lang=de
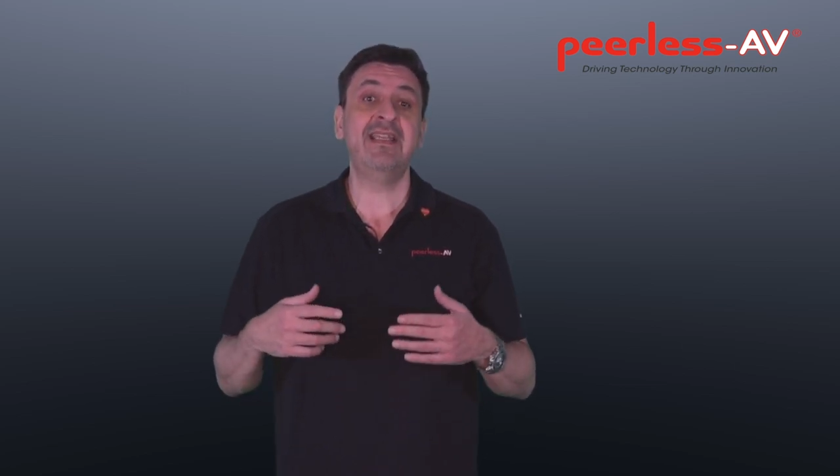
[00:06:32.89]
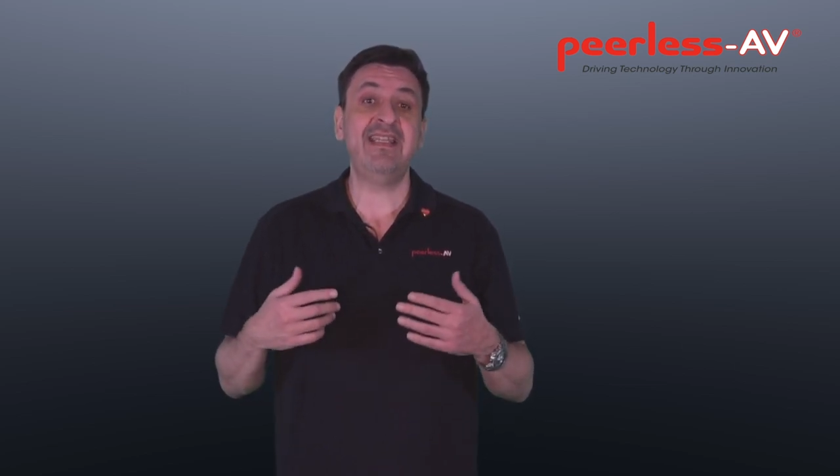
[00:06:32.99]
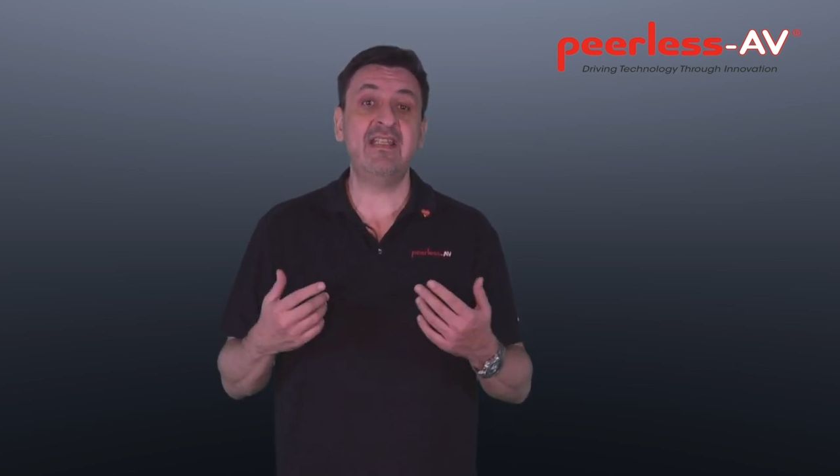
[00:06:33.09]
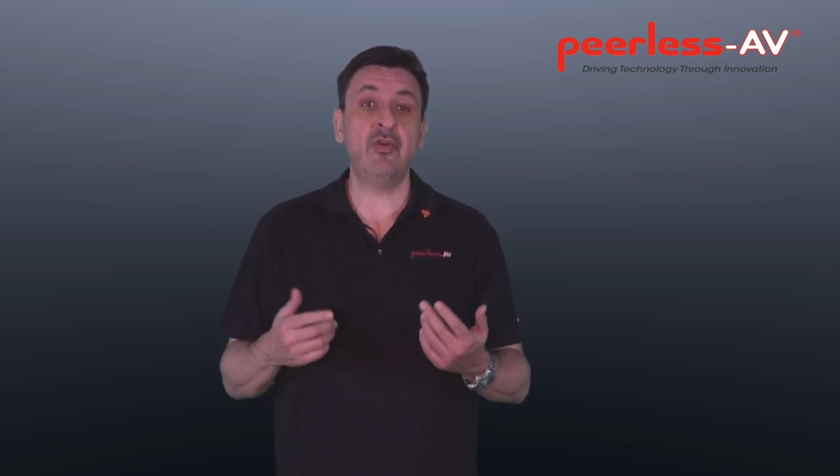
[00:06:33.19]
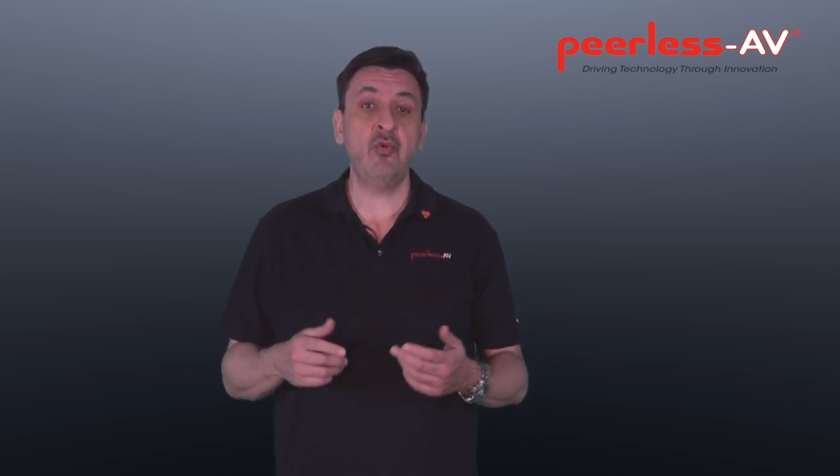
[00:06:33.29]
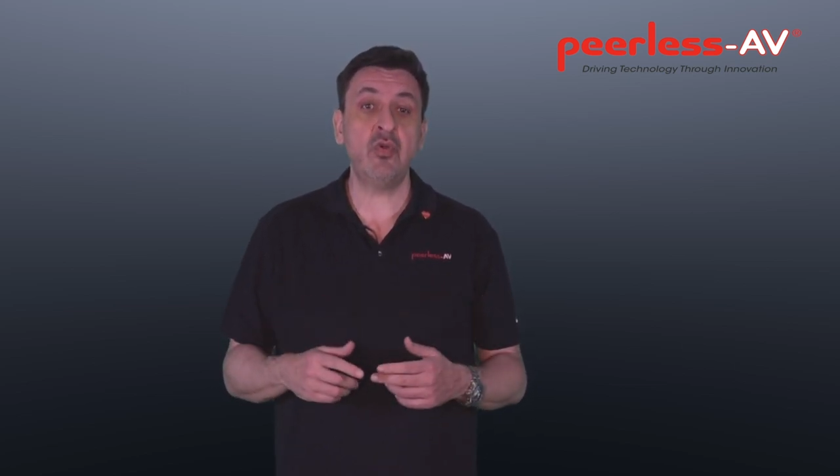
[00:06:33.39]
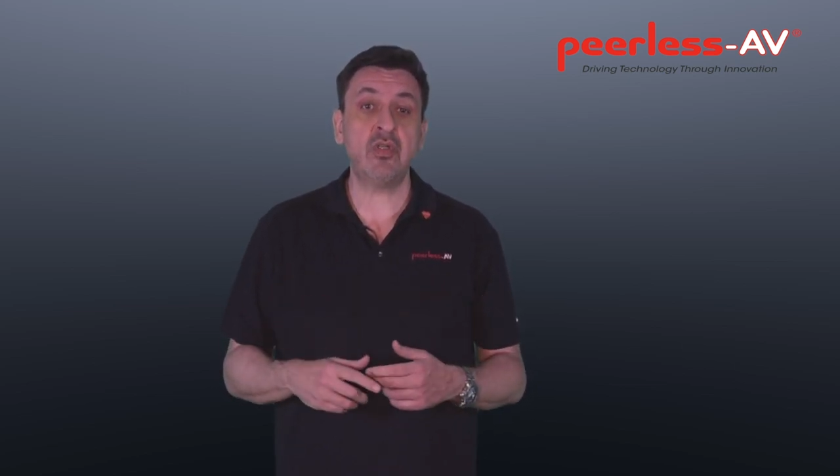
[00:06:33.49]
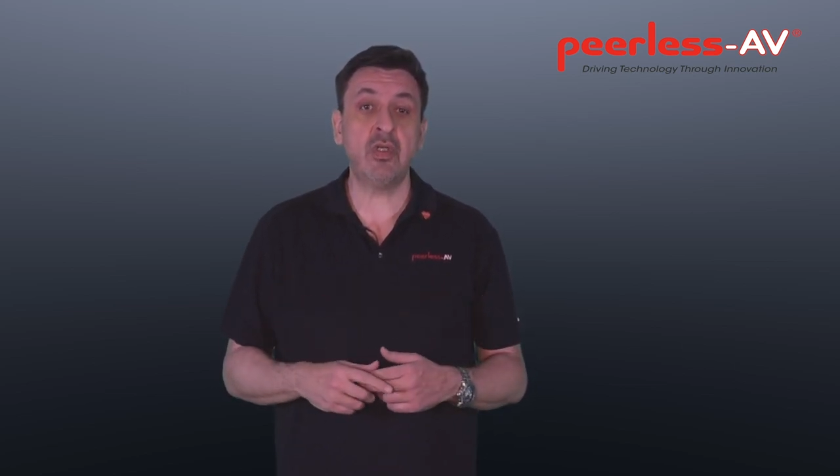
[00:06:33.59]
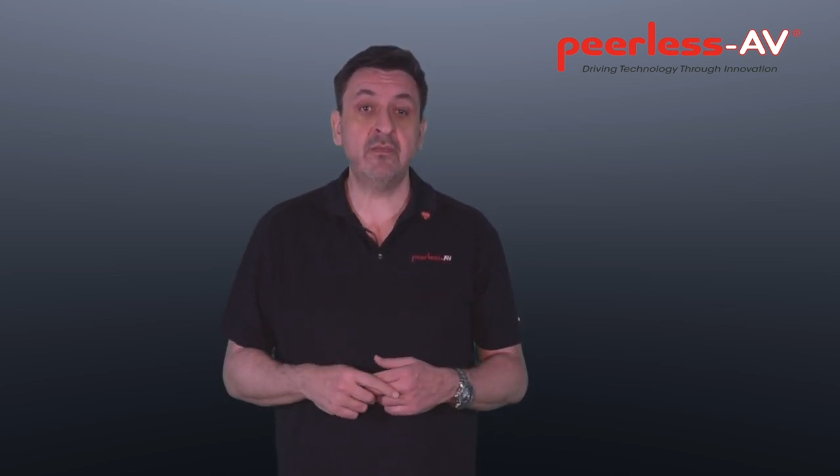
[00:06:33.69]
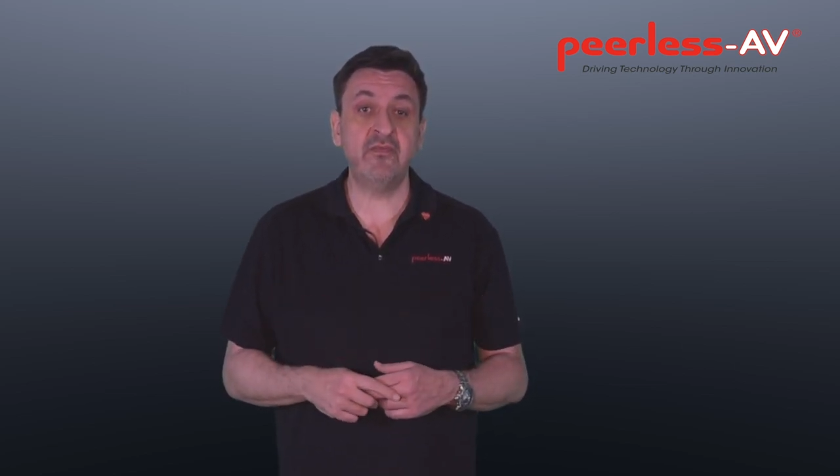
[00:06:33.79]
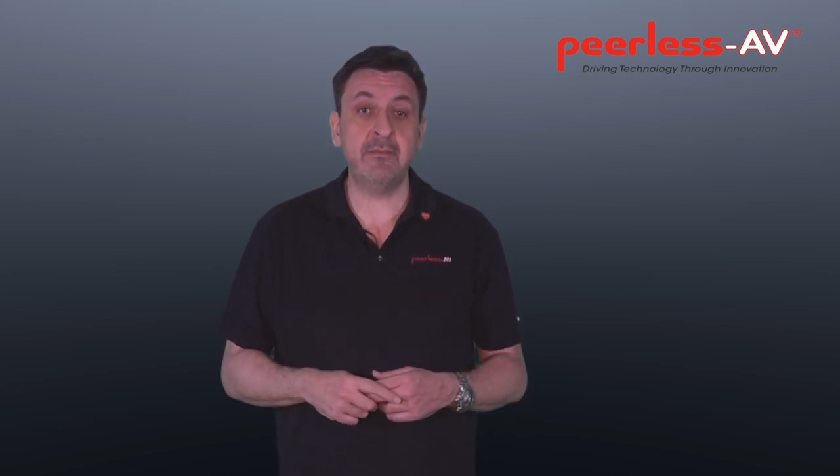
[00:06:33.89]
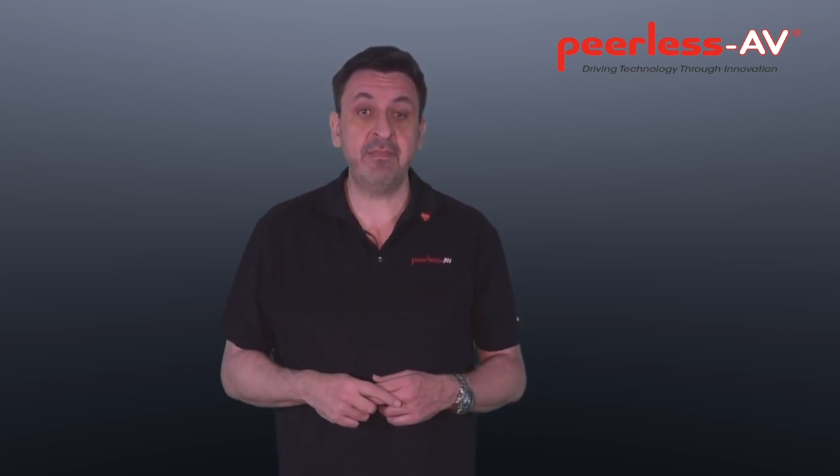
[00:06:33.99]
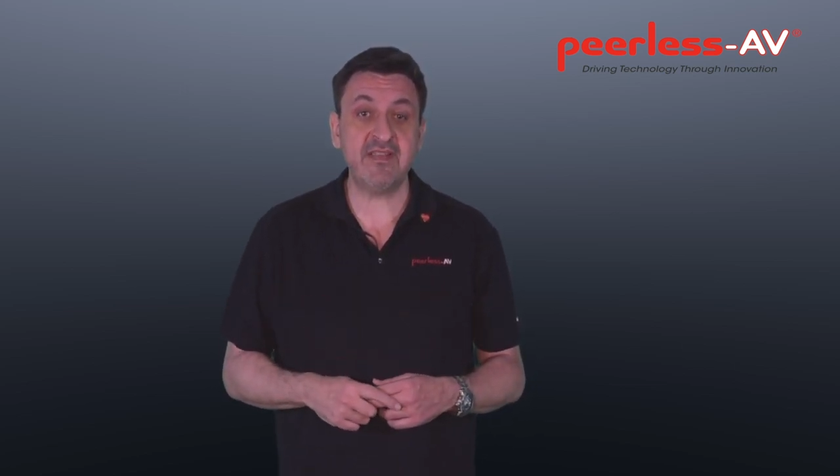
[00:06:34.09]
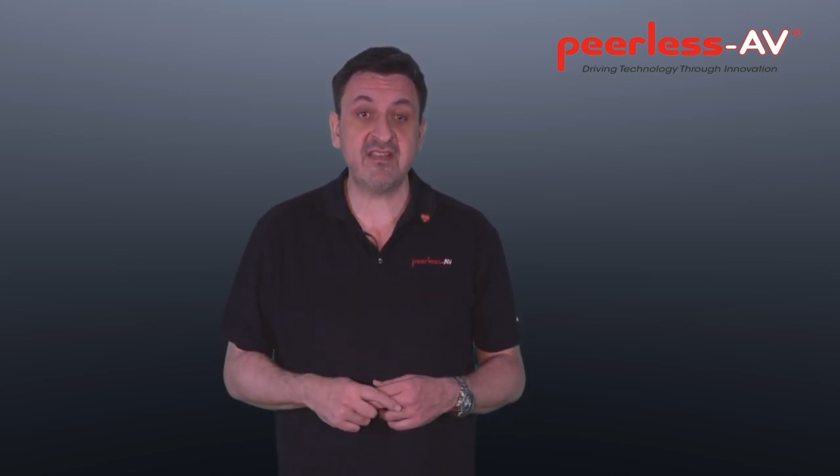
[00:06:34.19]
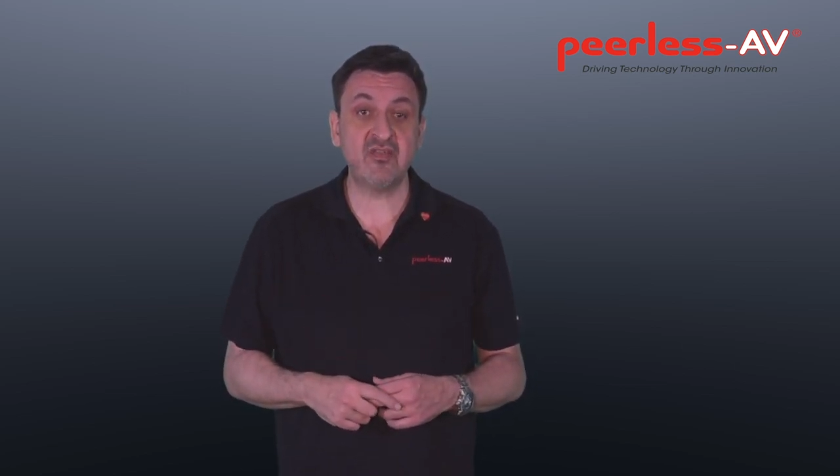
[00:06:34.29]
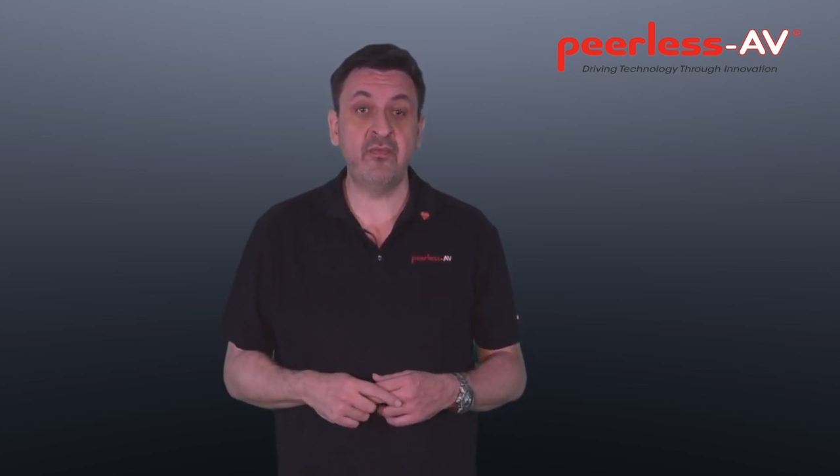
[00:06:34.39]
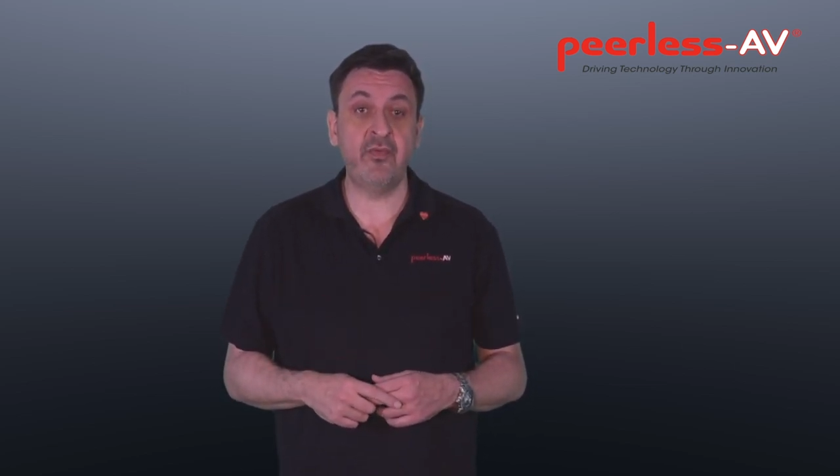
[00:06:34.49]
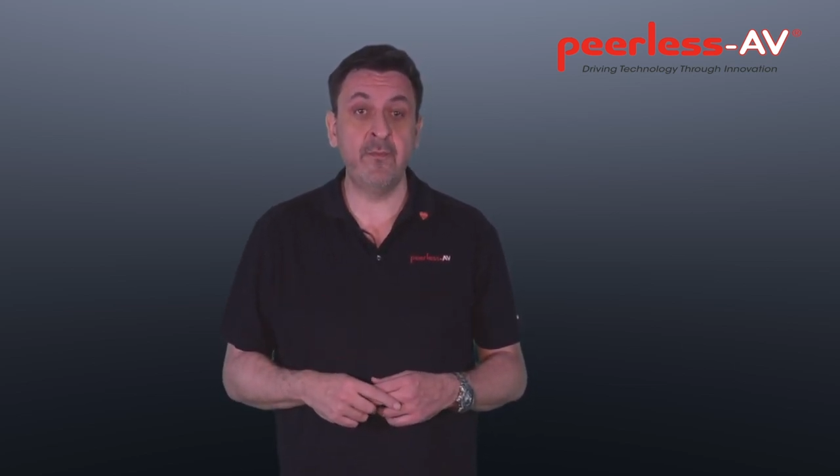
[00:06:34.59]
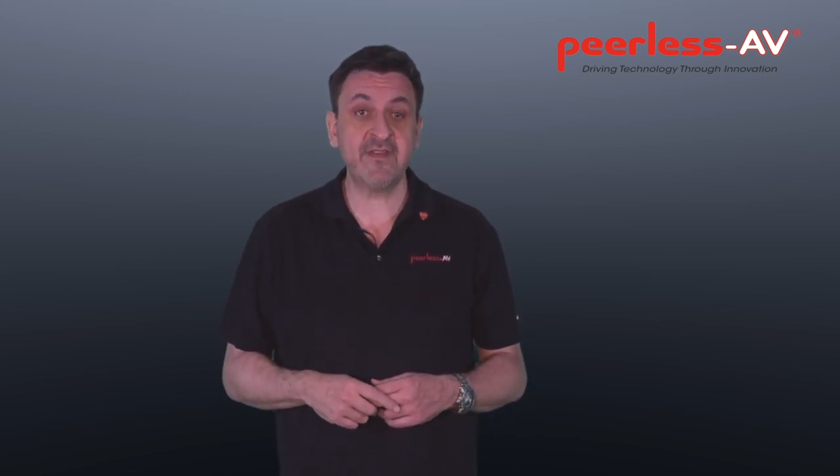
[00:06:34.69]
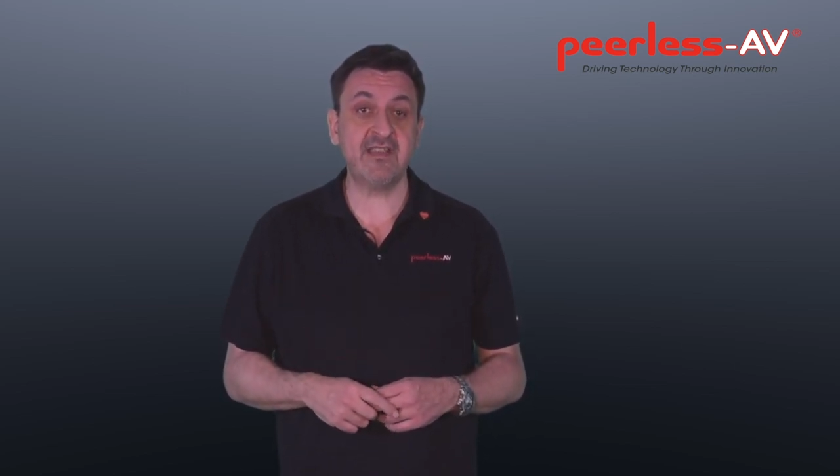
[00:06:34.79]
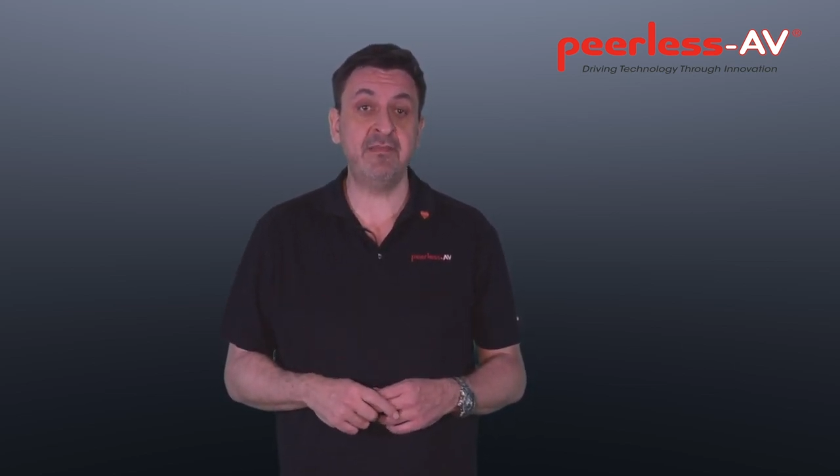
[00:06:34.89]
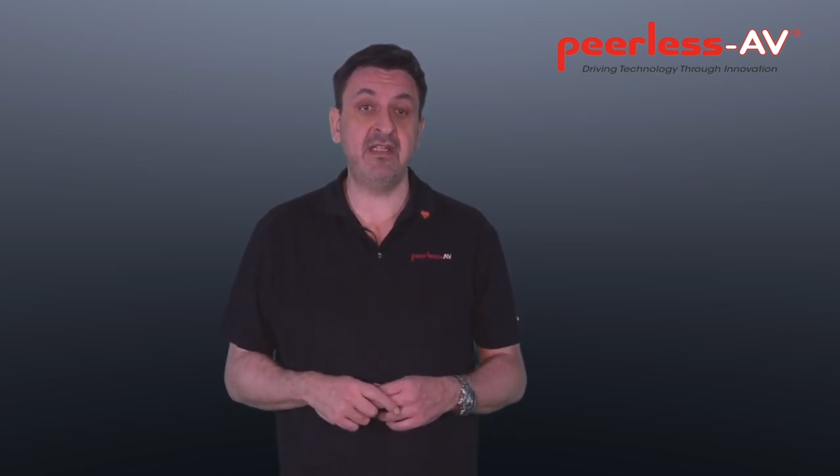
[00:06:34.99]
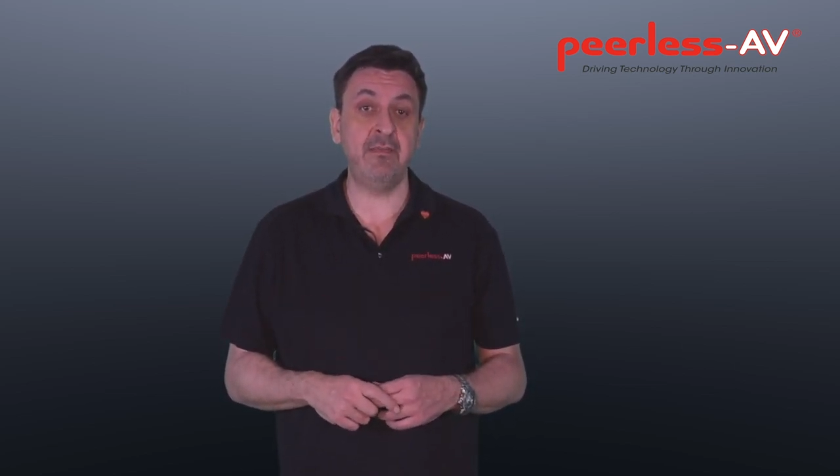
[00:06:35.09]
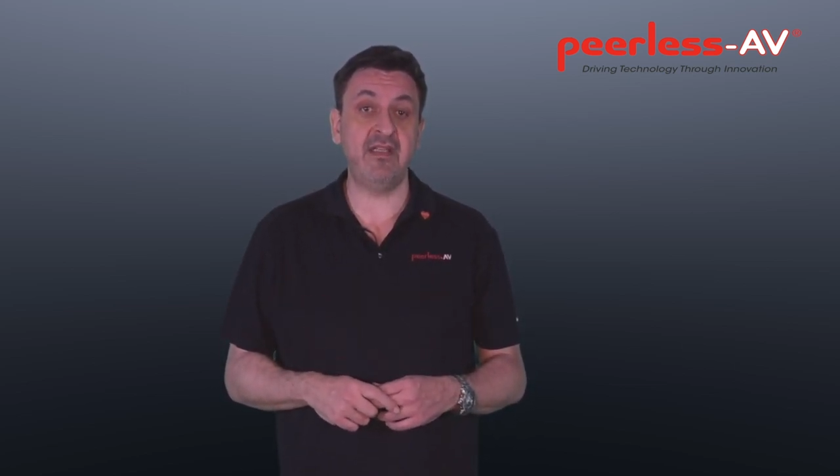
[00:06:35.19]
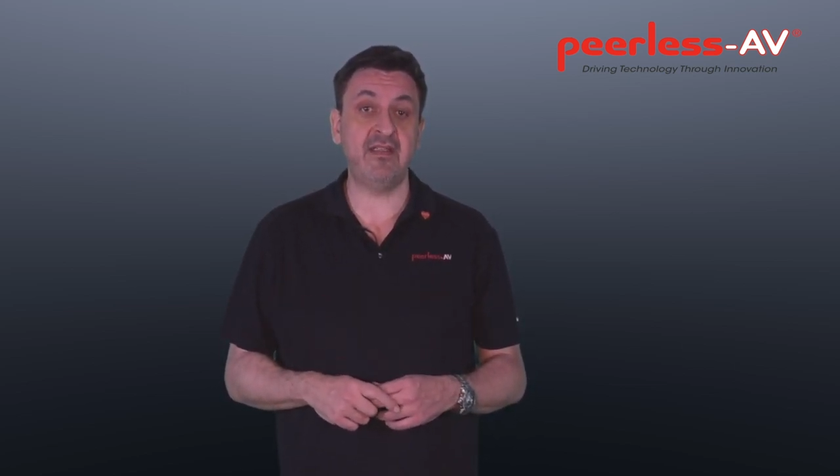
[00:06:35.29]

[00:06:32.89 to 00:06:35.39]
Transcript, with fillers: In der Höhe können wir bis zu 15 mm